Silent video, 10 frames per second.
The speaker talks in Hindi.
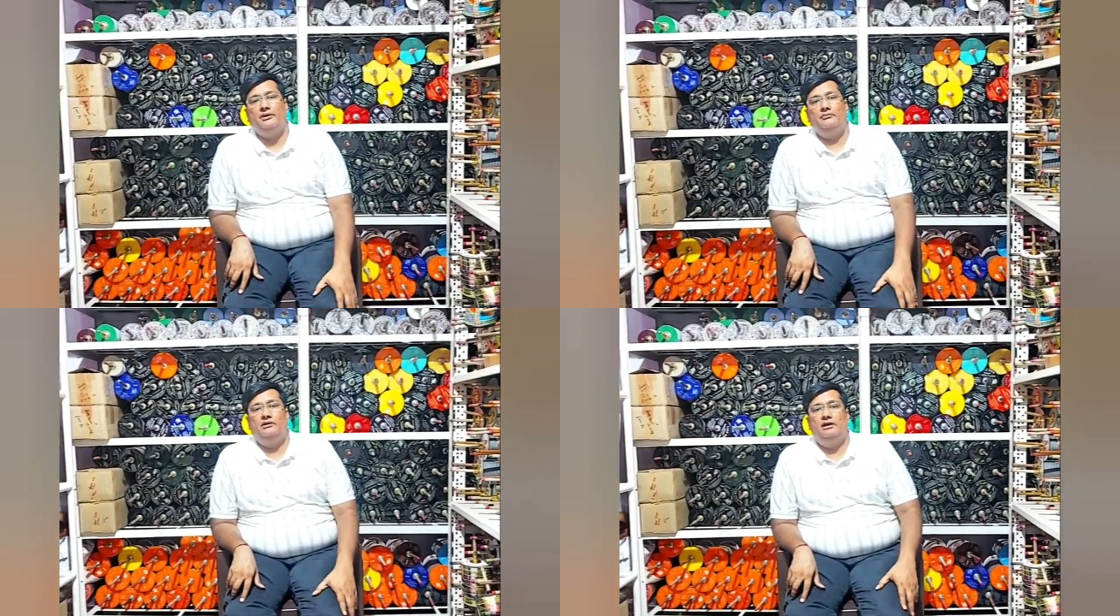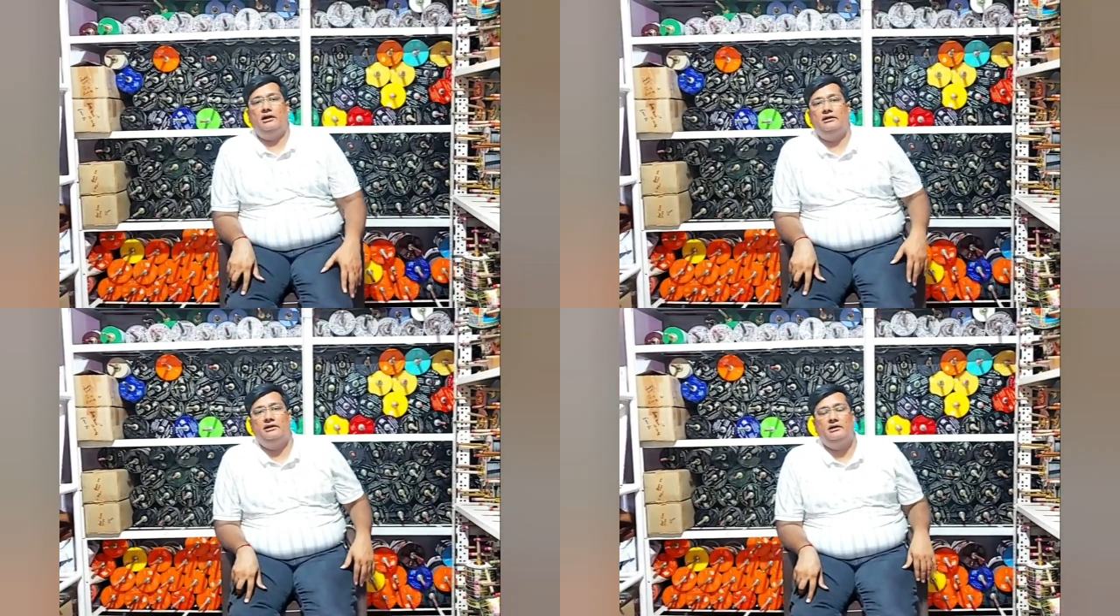परिमल
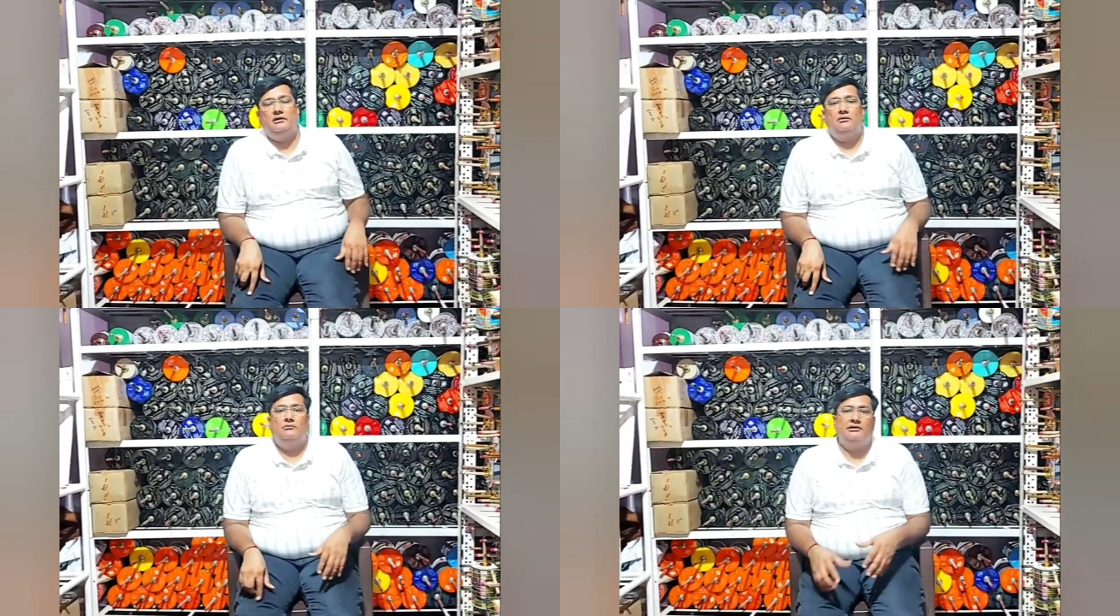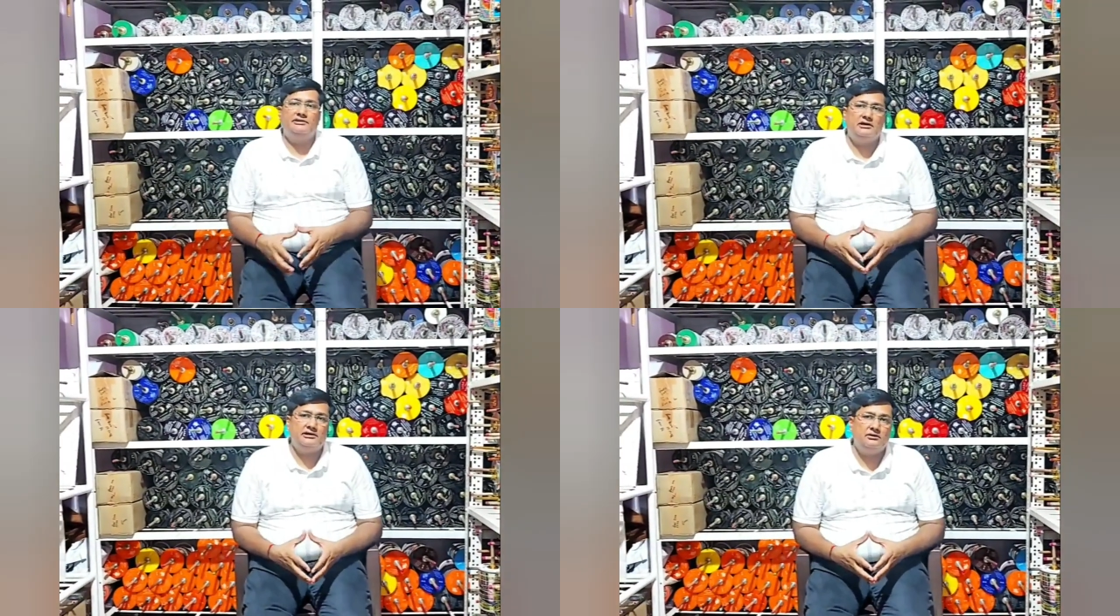याग्निक
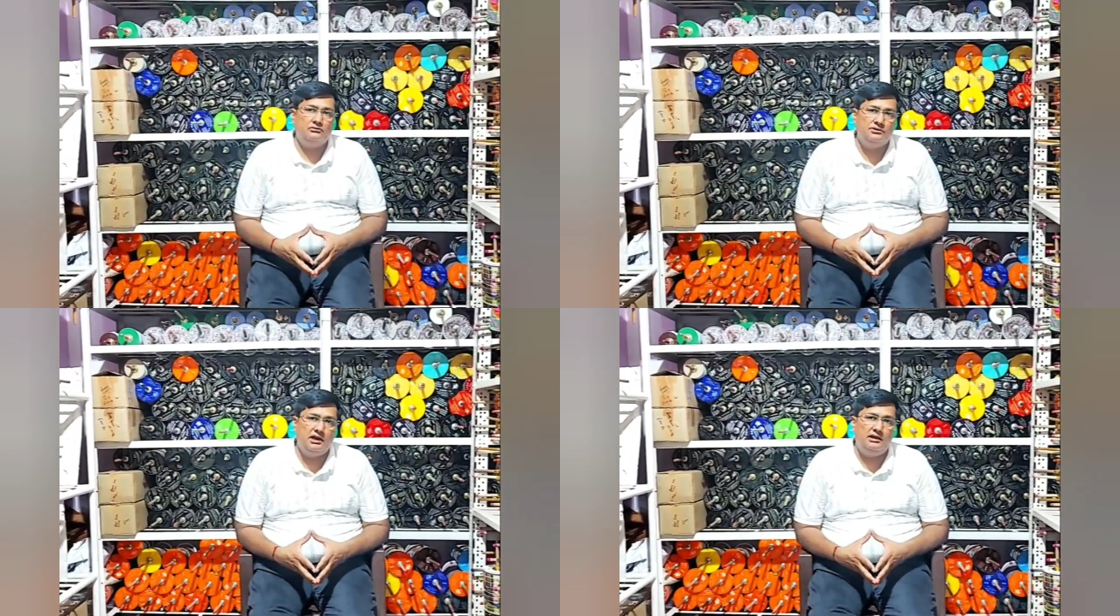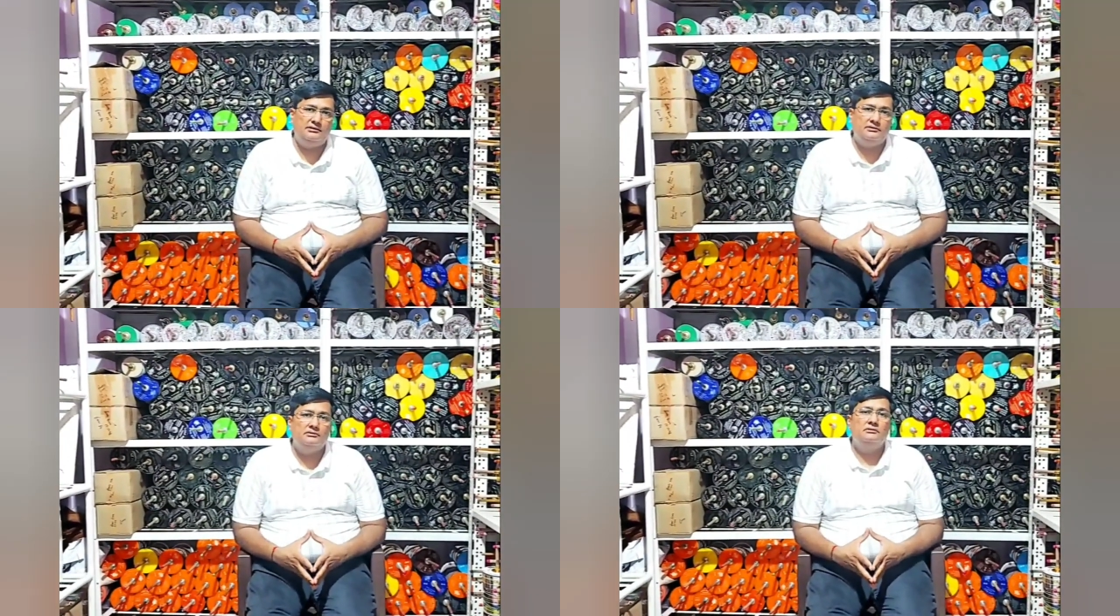मांझा किंग गुजरात